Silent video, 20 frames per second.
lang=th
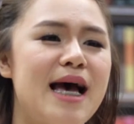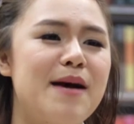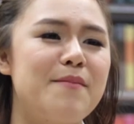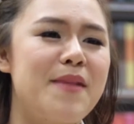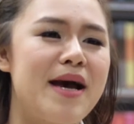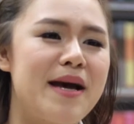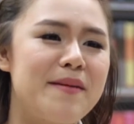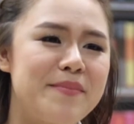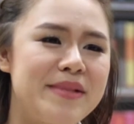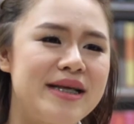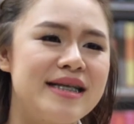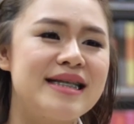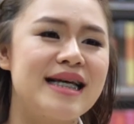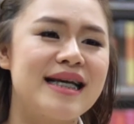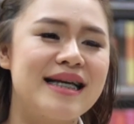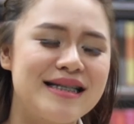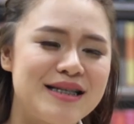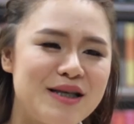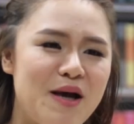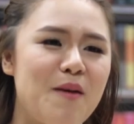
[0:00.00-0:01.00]
สามารถมี
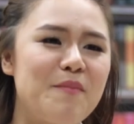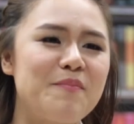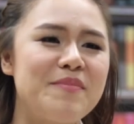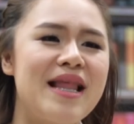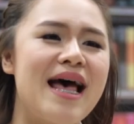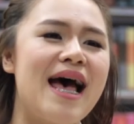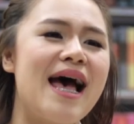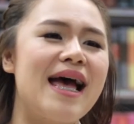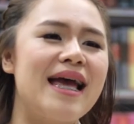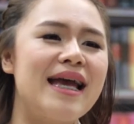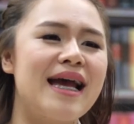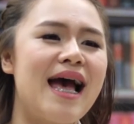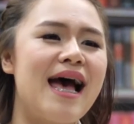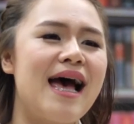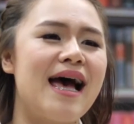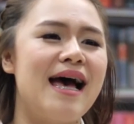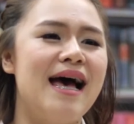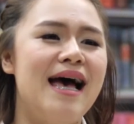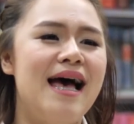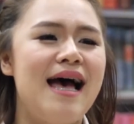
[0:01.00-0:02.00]
second job ได้
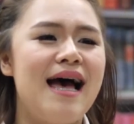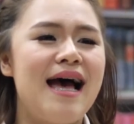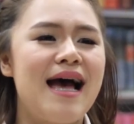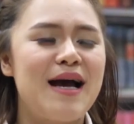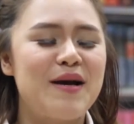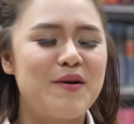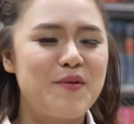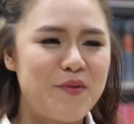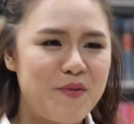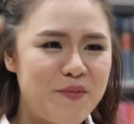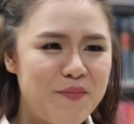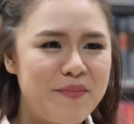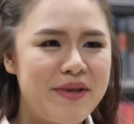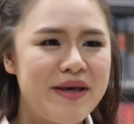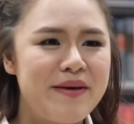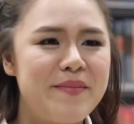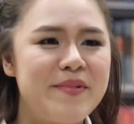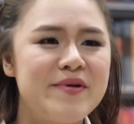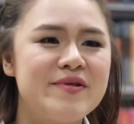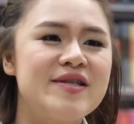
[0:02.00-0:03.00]
ค่ะ หากคุณ
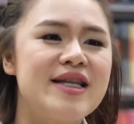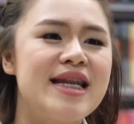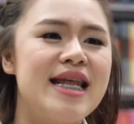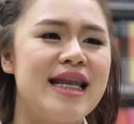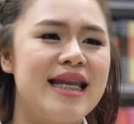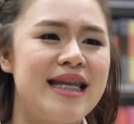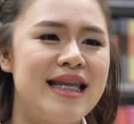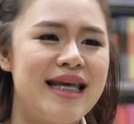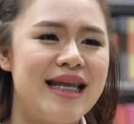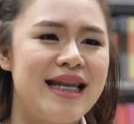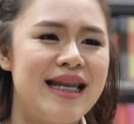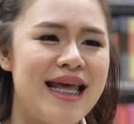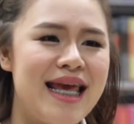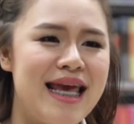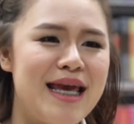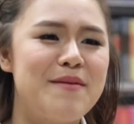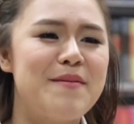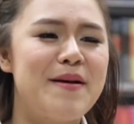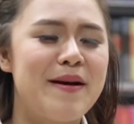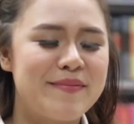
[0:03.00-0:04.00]
มี business DNA
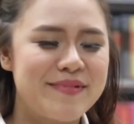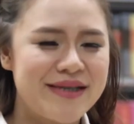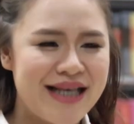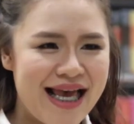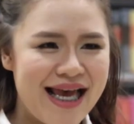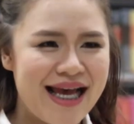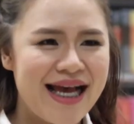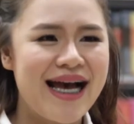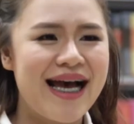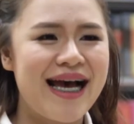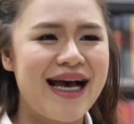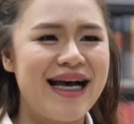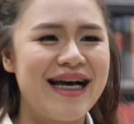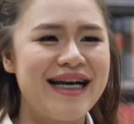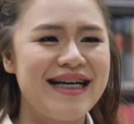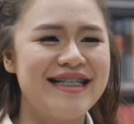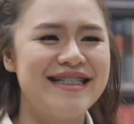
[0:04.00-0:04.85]
แบบแซ่ค่ะ